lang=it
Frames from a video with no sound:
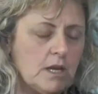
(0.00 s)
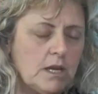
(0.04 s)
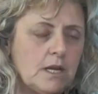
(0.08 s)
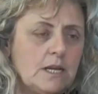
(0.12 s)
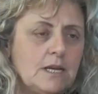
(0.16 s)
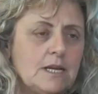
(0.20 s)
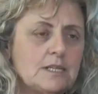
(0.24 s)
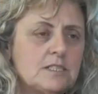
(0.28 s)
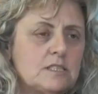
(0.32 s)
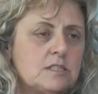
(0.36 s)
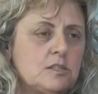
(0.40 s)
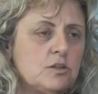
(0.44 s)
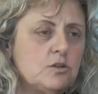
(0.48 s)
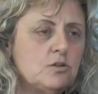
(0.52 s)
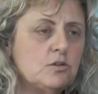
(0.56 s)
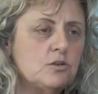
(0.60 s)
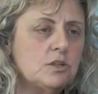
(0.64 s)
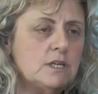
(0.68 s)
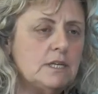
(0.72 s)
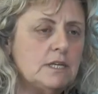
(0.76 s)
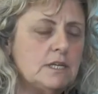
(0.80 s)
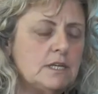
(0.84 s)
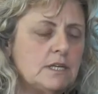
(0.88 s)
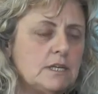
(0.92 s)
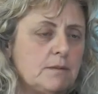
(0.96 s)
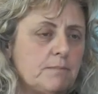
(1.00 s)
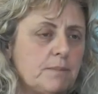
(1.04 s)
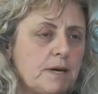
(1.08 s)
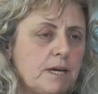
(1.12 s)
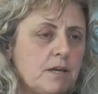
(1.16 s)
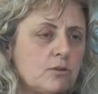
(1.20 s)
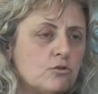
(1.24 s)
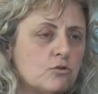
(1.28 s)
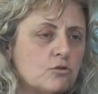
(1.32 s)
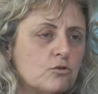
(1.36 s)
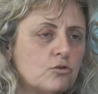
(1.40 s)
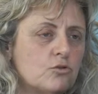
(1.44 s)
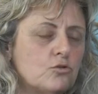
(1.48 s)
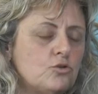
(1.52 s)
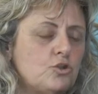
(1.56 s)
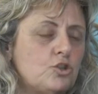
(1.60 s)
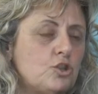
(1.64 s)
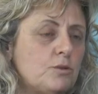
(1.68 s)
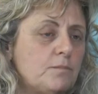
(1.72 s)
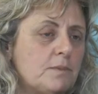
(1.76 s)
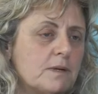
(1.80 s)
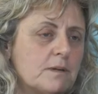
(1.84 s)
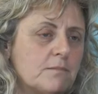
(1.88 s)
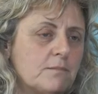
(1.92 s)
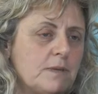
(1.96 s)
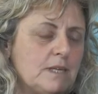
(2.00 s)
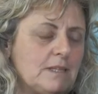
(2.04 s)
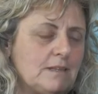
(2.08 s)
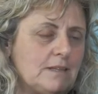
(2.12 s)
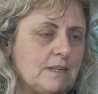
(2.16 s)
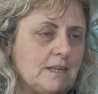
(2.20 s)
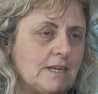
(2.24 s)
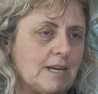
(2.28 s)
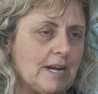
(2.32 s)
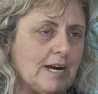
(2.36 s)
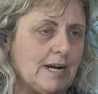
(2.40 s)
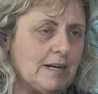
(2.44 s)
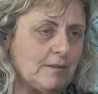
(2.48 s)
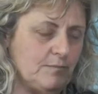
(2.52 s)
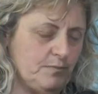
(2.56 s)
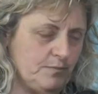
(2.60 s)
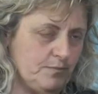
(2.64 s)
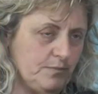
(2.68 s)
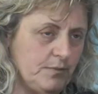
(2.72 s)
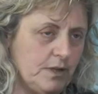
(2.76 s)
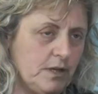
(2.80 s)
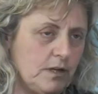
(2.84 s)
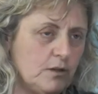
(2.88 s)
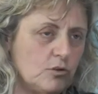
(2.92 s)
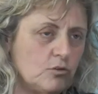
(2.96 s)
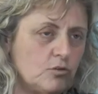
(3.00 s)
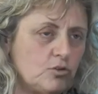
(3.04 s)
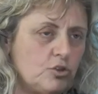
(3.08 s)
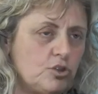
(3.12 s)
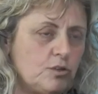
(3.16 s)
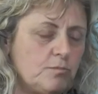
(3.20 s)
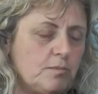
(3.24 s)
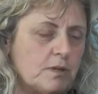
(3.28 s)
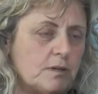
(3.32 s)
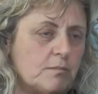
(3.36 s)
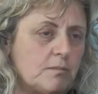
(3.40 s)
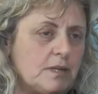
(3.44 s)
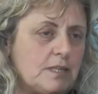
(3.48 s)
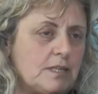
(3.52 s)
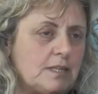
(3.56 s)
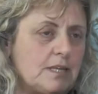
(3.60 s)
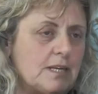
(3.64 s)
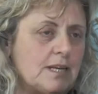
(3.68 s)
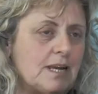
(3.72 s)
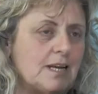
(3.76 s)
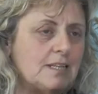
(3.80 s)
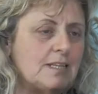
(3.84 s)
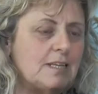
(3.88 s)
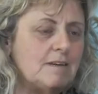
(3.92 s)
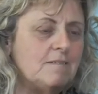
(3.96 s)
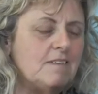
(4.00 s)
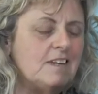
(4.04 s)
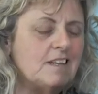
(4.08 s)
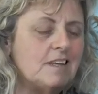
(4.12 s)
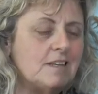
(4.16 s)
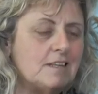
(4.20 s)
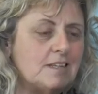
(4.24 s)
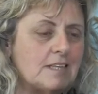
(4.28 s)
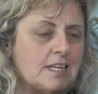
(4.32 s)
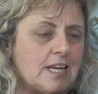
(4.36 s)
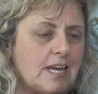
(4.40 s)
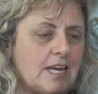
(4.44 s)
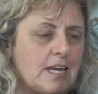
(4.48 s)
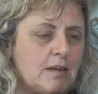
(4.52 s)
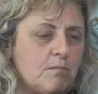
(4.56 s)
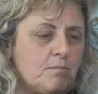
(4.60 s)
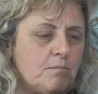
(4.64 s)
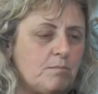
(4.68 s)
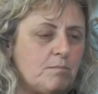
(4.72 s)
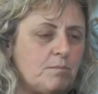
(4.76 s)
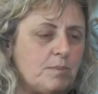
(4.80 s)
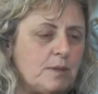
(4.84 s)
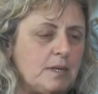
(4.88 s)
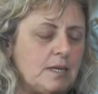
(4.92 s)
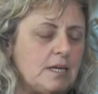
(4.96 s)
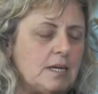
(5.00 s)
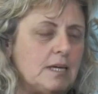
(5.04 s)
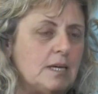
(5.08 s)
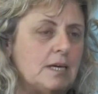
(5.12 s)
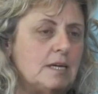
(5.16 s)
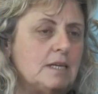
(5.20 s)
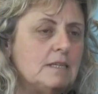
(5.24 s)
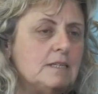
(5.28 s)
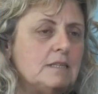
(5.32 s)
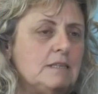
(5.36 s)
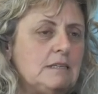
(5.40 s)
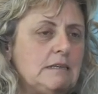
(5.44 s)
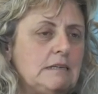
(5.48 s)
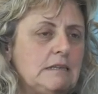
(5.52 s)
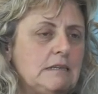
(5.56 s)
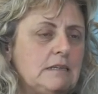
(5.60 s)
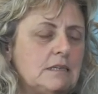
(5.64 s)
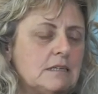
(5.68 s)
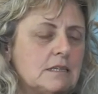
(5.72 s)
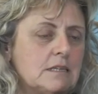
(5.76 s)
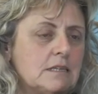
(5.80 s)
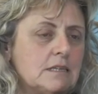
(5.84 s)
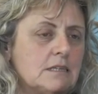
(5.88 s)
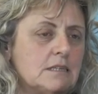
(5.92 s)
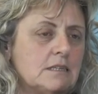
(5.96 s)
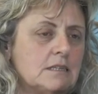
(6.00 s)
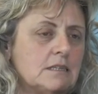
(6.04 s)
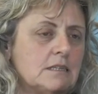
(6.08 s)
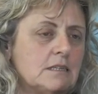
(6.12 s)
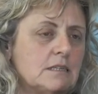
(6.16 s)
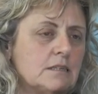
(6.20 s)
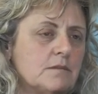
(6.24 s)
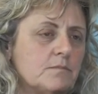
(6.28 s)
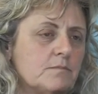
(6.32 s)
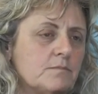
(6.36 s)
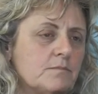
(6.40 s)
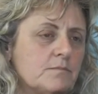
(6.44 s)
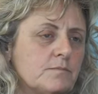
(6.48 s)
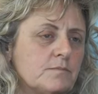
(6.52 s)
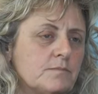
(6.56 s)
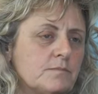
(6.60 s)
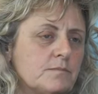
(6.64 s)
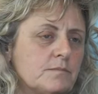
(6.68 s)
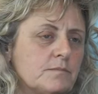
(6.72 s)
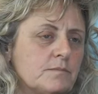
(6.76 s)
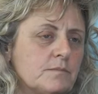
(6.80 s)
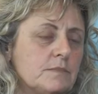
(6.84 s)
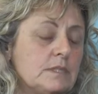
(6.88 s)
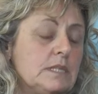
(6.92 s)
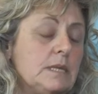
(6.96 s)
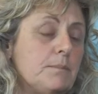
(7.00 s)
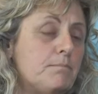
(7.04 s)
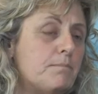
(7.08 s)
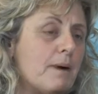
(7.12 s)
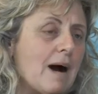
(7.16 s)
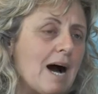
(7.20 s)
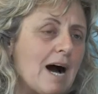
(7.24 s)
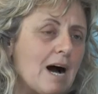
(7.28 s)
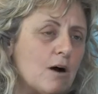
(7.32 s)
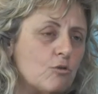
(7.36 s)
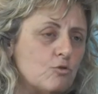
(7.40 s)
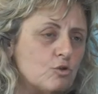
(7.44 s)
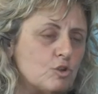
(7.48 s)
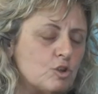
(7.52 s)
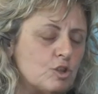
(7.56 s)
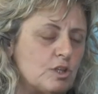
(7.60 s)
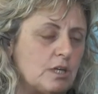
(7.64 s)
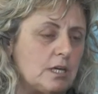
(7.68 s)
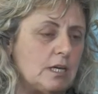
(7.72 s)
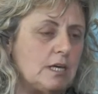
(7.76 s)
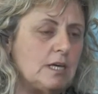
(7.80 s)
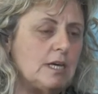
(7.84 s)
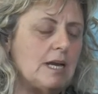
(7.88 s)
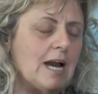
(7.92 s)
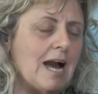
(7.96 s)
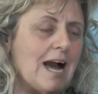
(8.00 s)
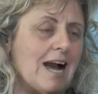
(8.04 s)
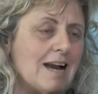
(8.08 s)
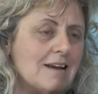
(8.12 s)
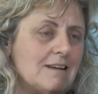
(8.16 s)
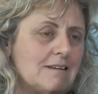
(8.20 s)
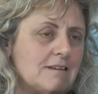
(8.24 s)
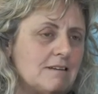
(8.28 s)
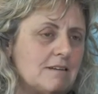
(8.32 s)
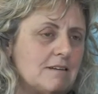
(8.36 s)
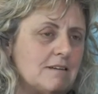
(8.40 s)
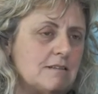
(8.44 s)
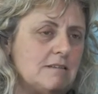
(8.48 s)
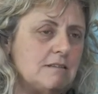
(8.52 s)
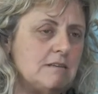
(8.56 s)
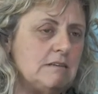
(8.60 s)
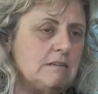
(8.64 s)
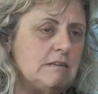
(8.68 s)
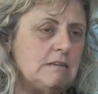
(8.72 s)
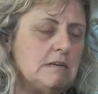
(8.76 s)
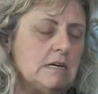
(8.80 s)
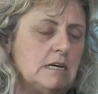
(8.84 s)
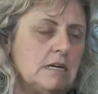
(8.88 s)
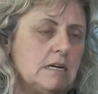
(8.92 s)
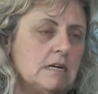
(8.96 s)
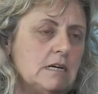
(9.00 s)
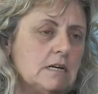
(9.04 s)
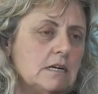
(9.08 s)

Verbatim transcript: L'azione, ripeto, non ci permetterà non ci permetterà di avere tempi di, ehm, di pause, anche di,